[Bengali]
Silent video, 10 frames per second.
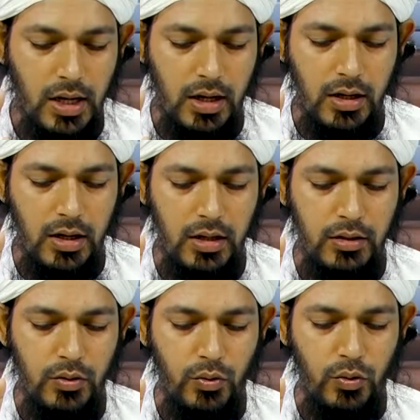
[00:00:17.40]

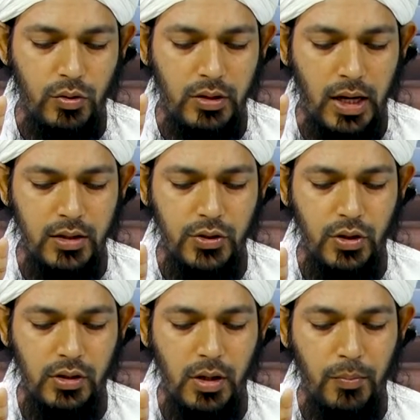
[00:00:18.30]
জাকাত ও দান
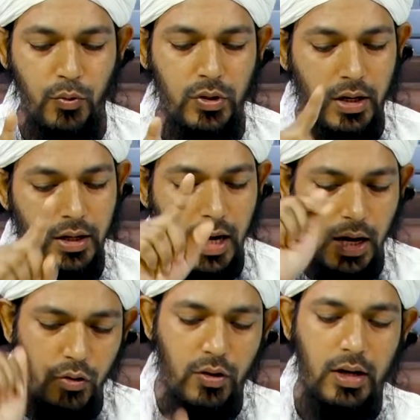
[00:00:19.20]
সৎকা প্রদান না
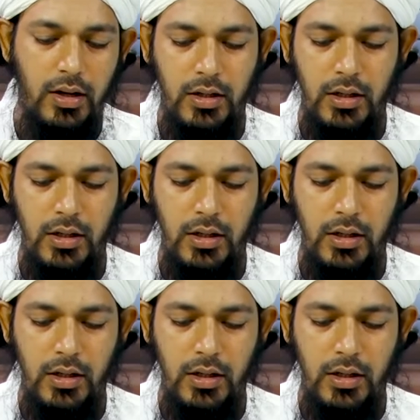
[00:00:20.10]
করা